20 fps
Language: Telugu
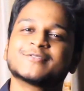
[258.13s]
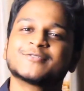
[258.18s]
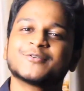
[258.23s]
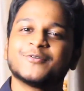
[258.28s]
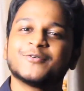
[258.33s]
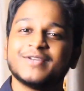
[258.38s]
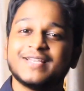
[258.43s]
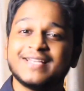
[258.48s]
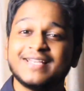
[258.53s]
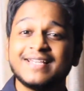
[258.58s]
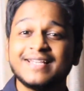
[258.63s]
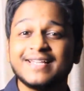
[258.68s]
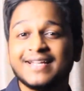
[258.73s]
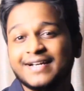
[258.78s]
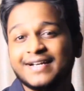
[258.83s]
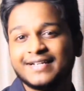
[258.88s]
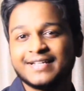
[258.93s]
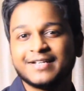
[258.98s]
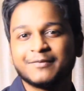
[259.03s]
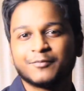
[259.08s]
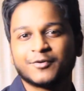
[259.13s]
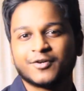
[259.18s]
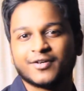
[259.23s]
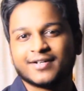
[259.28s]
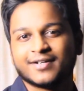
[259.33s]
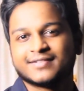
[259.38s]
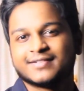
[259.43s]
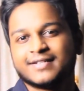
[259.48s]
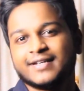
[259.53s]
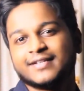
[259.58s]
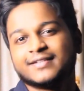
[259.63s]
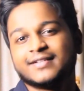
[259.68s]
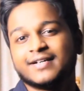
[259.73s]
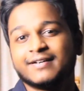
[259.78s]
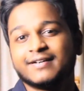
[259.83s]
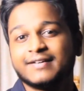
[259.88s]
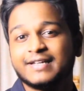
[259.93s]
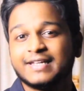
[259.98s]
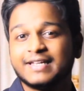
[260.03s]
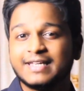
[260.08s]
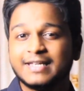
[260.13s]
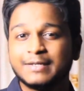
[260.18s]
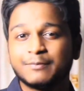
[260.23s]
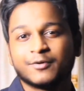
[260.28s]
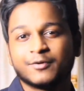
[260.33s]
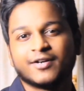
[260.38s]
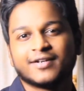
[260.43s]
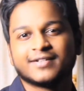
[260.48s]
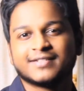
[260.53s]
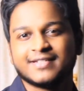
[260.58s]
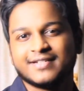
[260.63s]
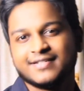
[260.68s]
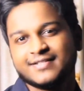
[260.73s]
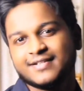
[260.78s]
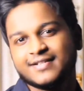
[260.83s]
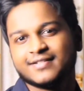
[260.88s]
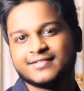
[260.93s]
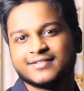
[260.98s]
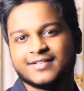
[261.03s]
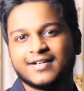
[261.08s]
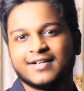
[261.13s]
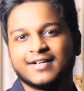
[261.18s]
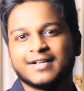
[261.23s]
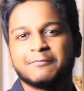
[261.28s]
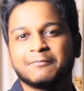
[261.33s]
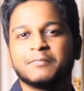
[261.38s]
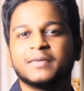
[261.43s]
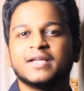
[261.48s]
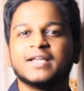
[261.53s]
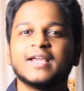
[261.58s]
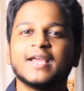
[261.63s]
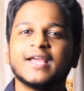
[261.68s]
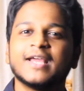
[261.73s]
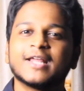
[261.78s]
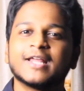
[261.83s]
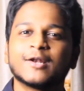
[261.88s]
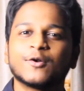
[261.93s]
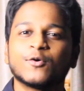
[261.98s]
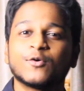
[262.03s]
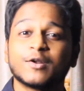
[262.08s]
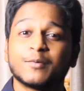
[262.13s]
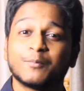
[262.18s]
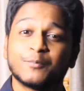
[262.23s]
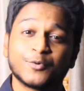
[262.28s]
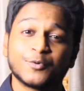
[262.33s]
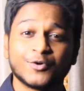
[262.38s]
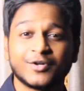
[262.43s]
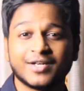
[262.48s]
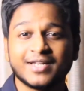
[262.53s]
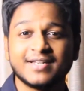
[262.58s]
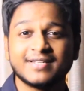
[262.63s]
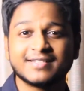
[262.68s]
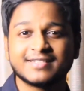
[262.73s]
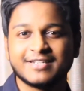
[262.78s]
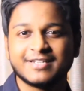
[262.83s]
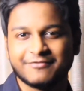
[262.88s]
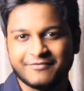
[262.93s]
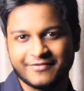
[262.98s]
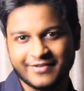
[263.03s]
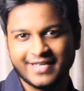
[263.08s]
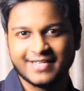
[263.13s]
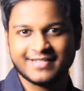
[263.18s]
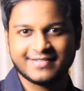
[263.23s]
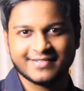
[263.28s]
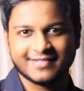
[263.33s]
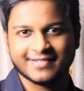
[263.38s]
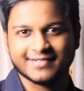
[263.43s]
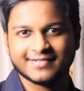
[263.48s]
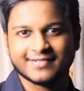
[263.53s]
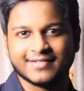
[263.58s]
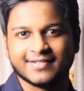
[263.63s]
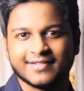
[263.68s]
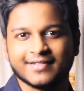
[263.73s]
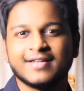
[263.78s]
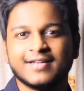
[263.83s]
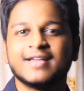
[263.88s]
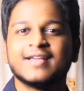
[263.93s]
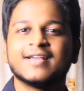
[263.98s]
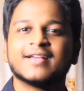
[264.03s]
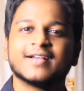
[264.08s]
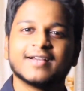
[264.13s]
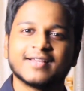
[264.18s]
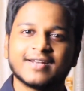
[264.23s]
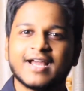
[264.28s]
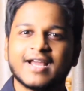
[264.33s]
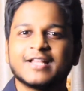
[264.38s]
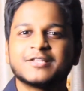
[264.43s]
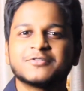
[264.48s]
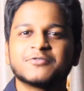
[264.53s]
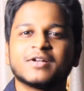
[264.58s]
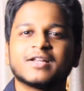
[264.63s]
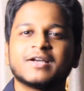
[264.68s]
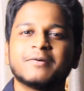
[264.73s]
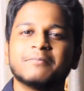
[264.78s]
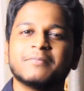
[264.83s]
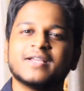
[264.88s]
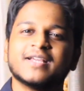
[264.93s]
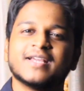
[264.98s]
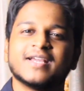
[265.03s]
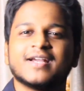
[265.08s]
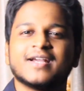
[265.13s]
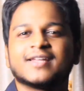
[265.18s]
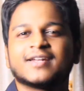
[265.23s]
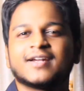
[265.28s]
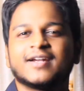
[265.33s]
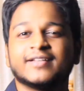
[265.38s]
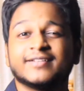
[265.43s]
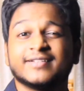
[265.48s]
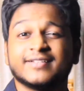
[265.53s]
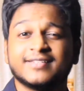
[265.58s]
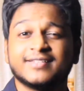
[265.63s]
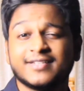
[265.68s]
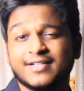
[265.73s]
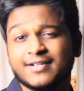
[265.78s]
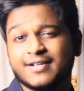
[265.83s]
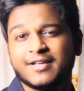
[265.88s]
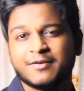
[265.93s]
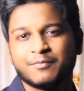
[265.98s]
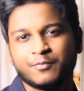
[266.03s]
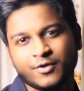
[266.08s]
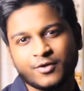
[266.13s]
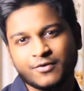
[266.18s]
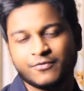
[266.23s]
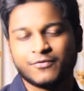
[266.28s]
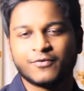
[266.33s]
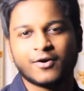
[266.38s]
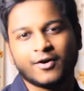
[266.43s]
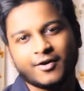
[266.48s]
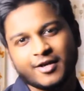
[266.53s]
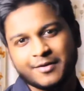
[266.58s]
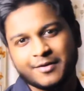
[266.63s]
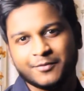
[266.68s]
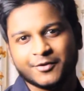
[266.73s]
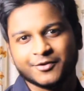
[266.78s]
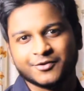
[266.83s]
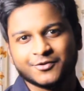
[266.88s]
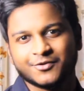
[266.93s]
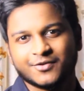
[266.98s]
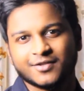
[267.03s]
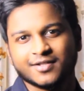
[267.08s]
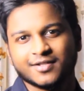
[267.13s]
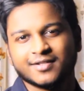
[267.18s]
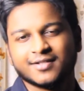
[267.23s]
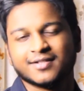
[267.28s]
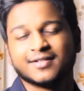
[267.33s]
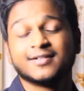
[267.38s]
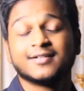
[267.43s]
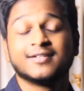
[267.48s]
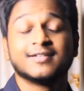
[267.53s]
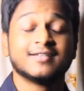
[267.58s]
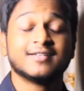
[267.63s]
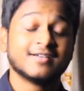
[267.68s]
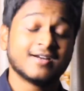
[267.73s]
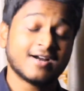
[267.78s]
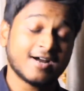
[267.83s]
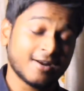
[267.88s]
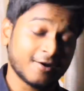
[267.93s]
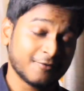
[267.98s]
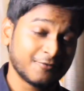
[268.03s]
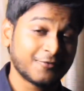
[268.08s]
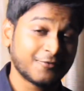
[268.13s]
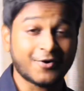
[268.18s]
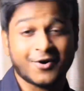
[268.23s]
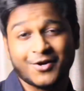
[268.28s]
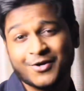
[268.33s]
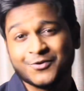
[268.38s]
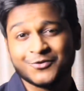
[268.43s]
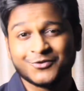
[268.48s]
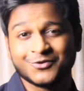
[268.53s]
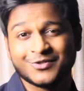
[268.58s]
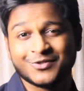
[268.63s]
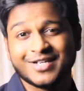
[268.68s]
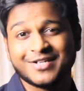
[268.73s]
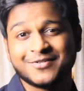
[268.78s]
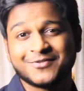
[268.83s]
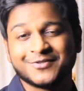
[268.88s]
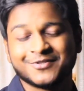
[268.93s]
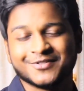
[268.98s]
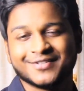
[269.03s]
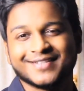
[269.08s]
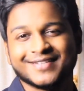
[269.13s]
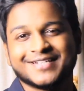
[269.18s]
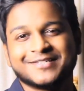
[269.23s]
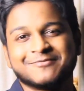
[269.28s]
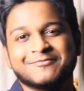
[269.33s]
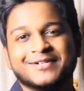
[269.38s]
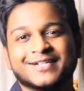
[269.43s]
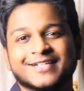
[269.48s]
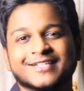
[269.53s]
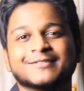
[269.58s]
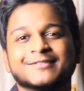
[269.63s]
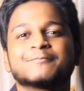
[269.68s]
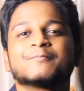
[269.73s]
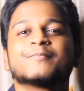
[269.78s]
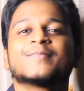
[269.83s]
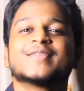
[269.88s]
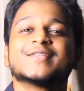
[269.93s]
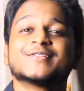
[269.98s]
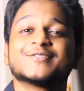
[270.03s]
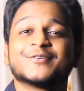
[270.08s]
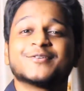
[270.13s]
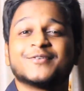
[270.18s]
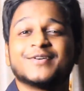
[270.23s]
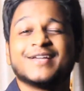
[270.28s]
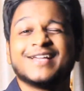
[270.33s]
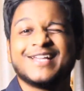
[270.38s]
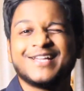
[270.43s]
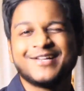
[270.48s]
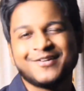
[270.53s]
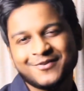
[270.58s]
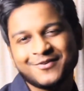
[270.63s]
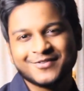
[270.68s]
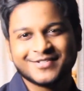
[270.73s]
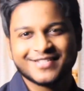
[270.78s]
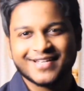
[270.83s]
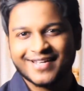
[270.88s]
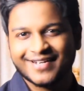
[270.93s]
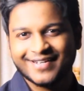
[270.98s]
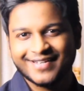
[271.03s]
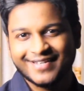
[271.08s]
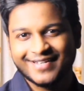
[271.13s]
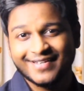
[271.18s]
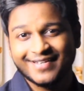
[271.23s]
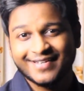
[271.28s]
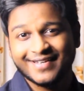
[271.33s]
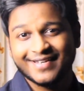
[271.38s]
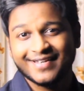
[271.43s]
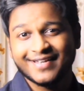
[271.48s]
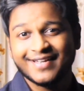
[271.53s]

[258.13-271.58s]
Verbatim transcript: సో ఈ హీటింగ్ ప్రొడక్ట్స్ లేదా ఈ ప్రొడక్ట్స్ ఏం చేస్తాయంటే మీ హెయిర్లో ఉన్న ప్రోటీన్స్ని వీక్ చేసి గ్రాడ్యువల్గా మీ హెయిర్ అనేది థిన్ అయిపోయి ఫాల్ అయిపోతూ ఉంటుంది అలా ఫాల్ అవుతూనే ఉంటుంది అనమాట సో ఇంకోసారి ఈ